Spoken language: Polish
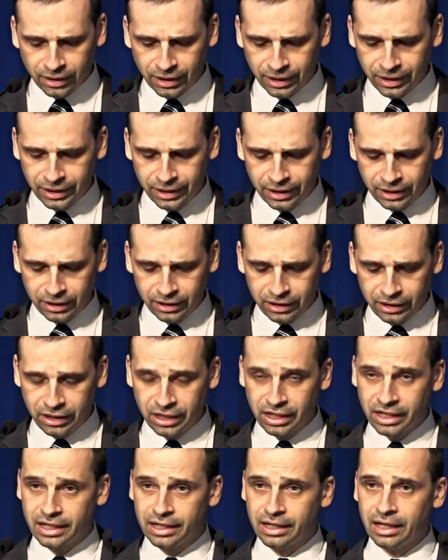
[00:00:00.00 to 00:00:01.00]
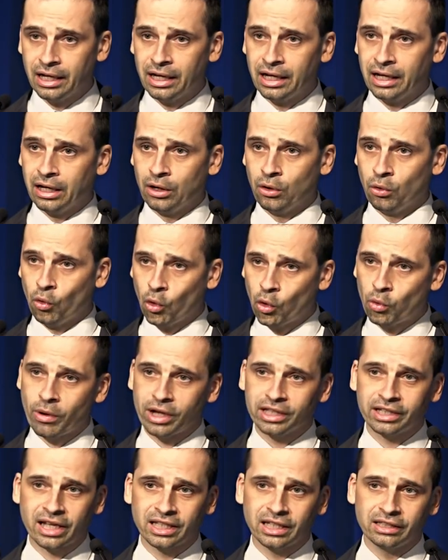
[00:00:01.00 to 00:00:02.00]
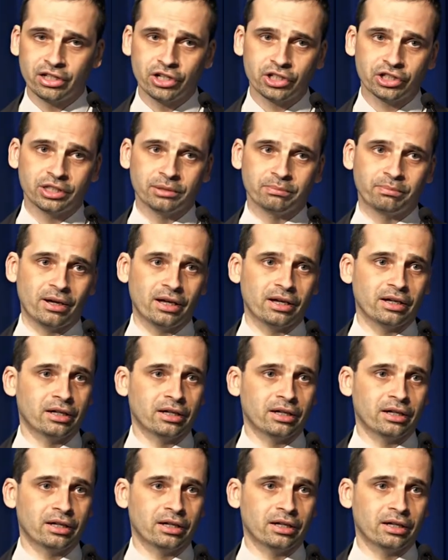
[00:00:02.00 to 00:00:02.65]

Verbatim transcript: E, I układ genetyczny,